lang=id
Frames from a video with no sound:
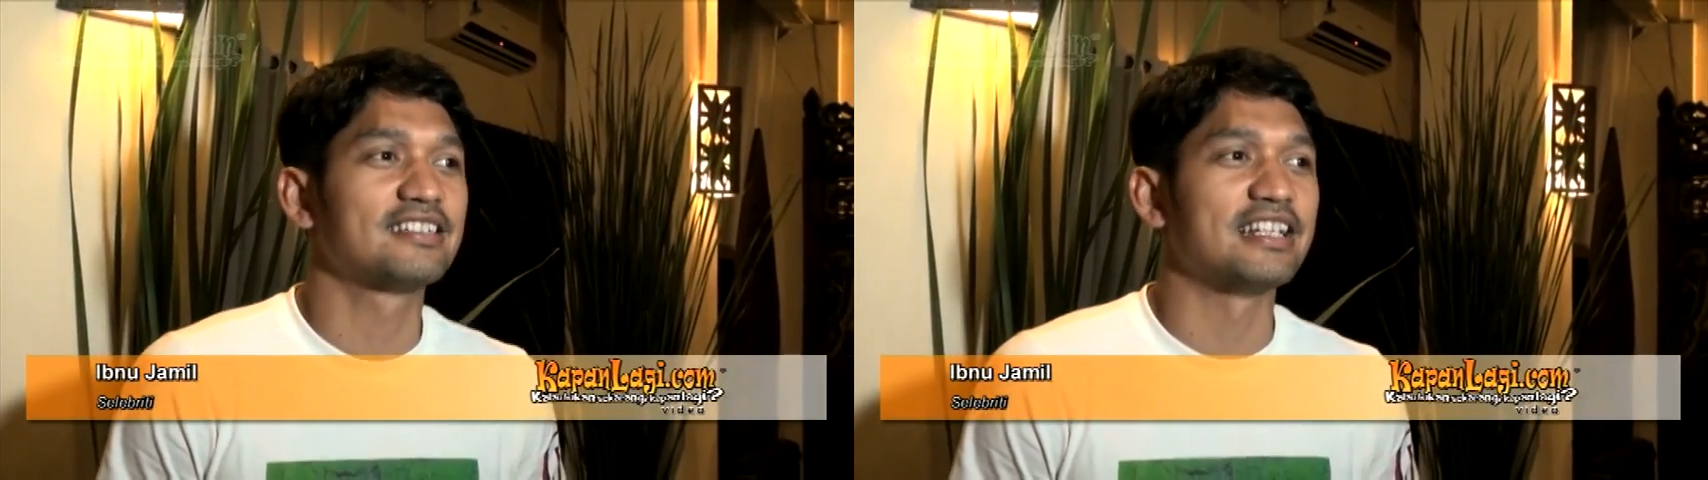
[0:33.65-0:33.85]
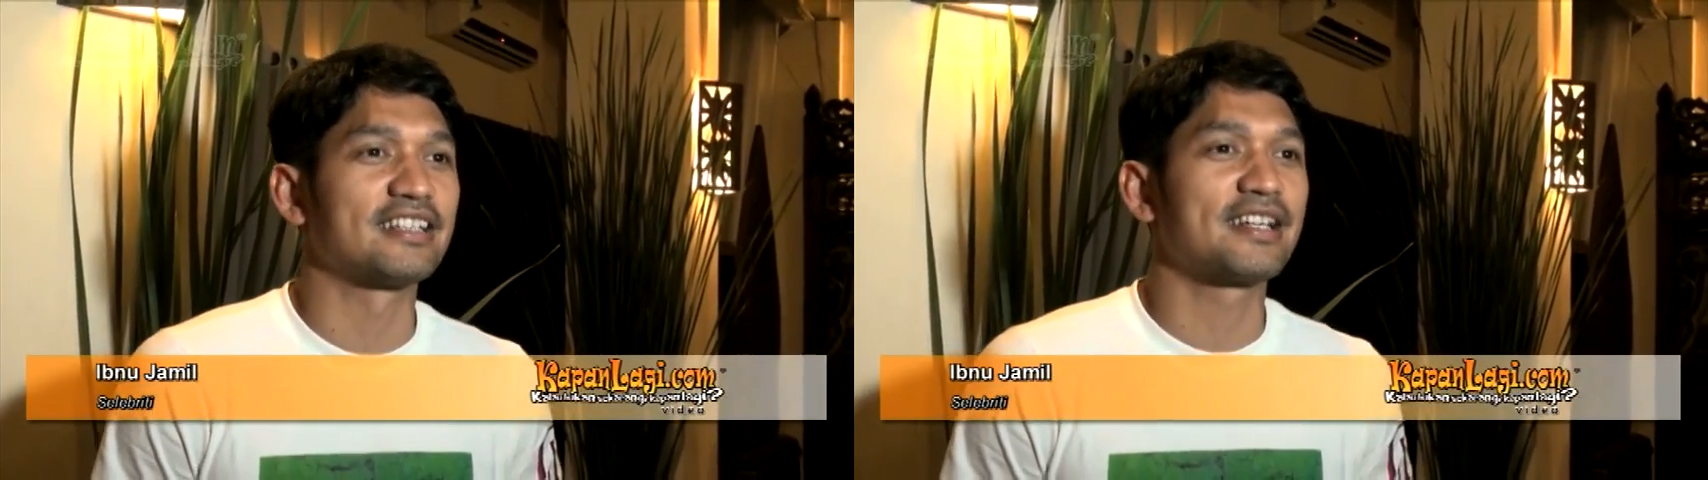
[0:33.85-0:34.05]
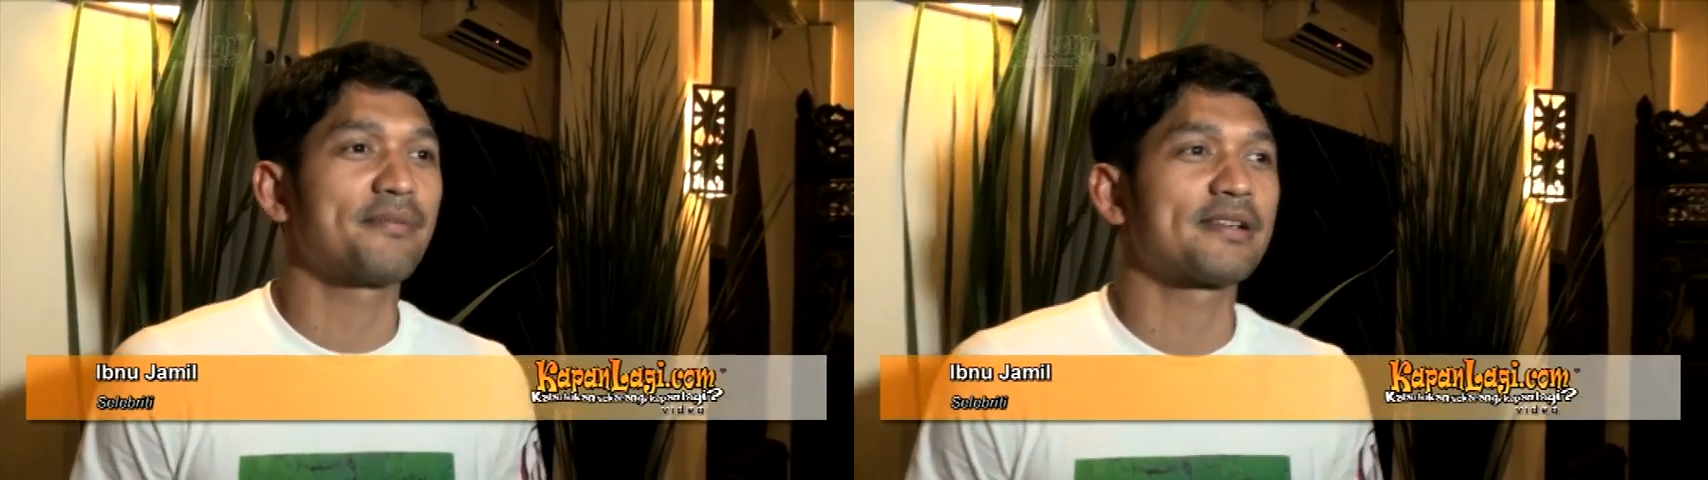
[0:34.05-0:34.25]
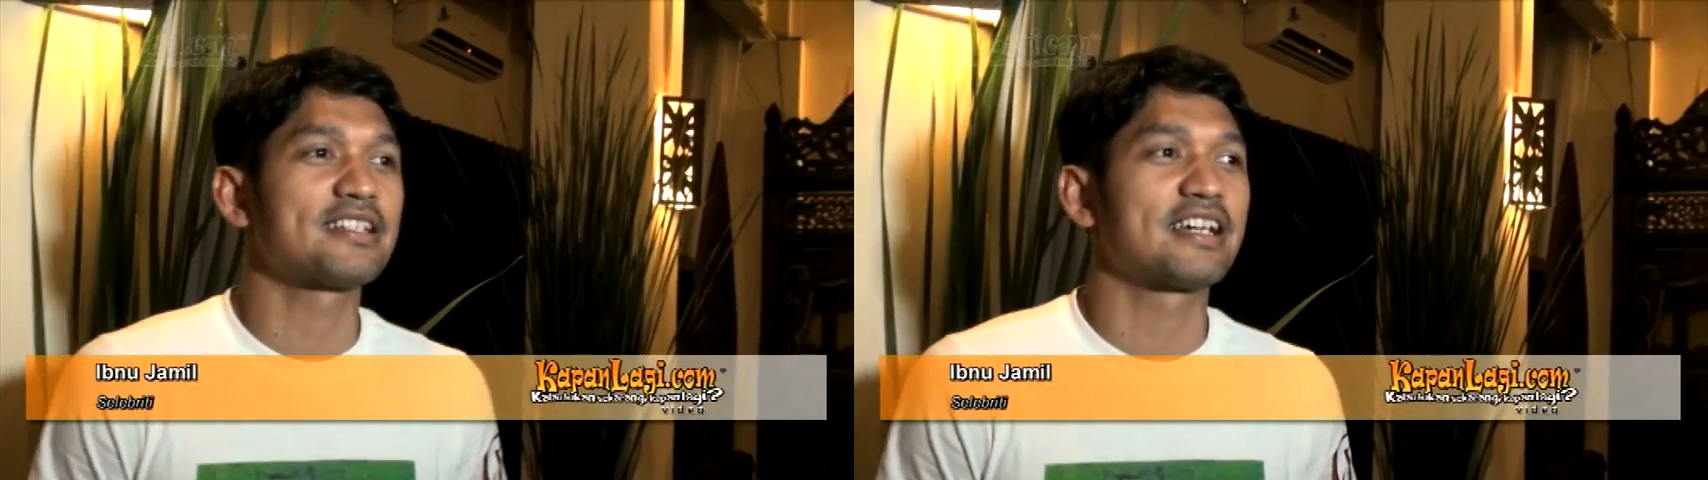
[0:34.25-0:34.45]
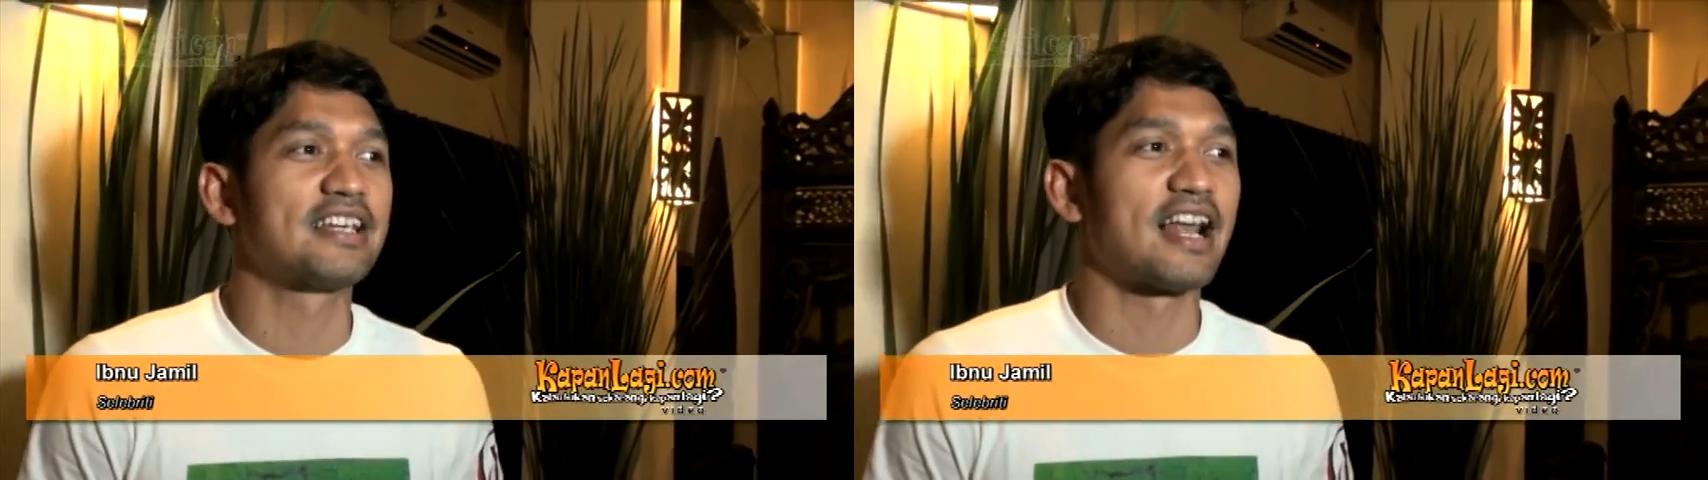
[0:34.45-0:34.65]
cinta
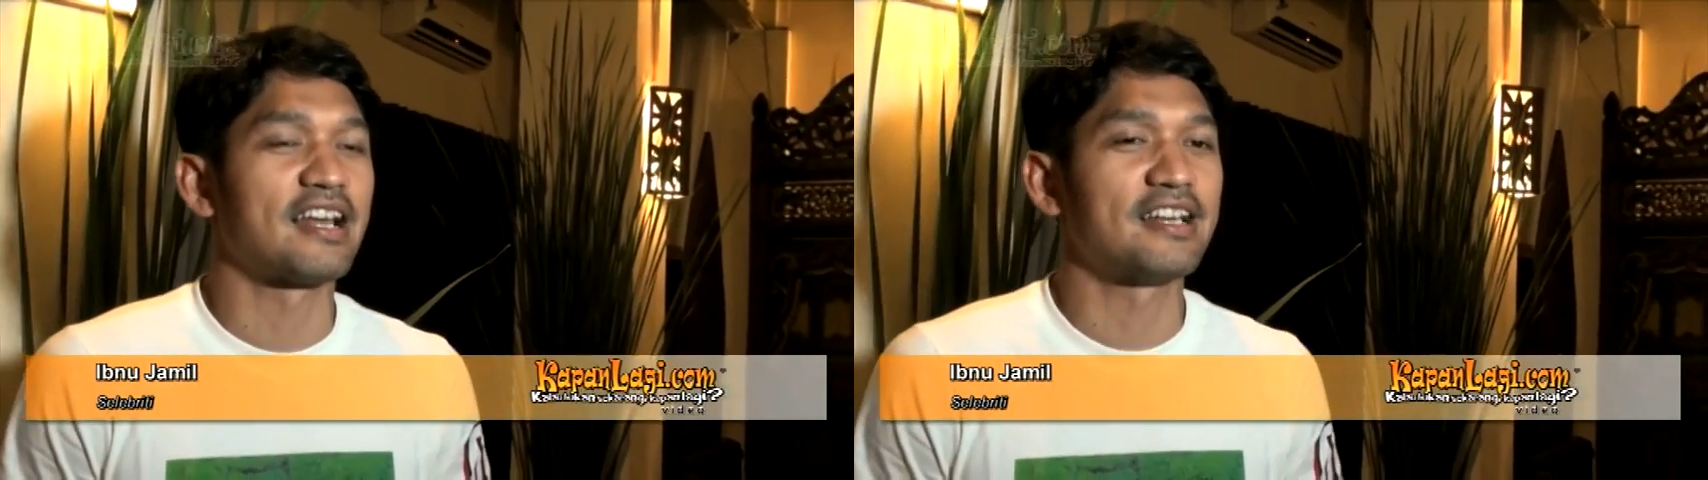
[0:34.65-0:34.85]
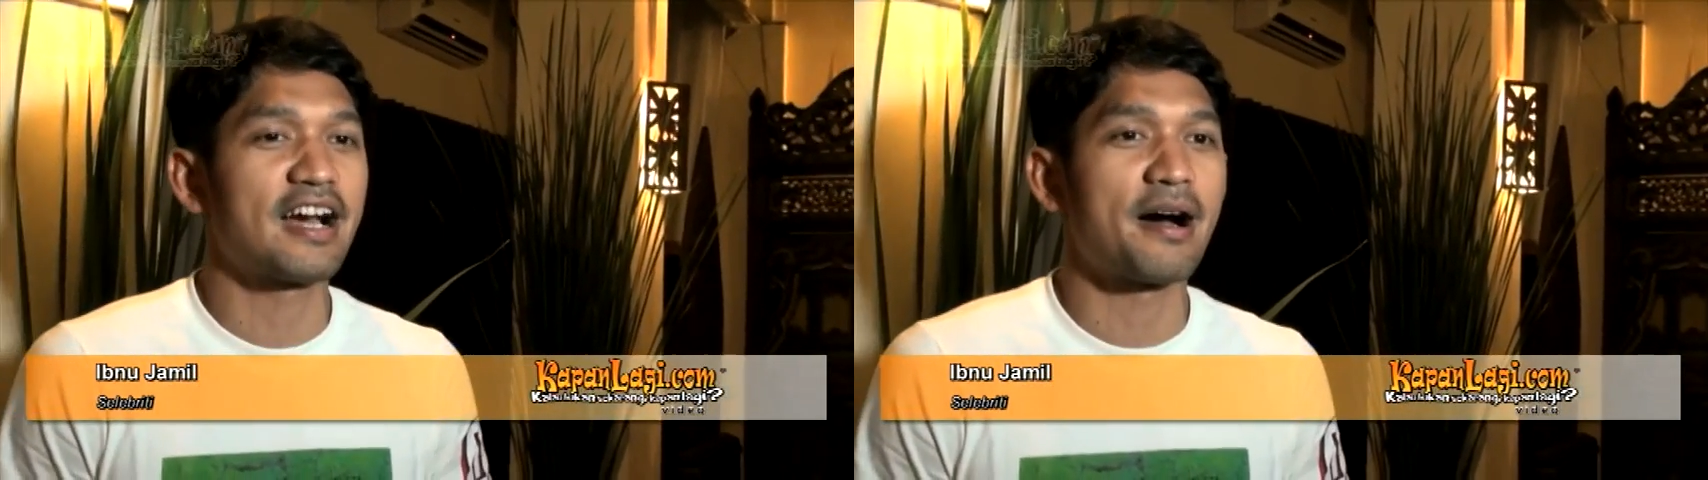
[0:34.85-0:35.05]
pasti ngejalaninnya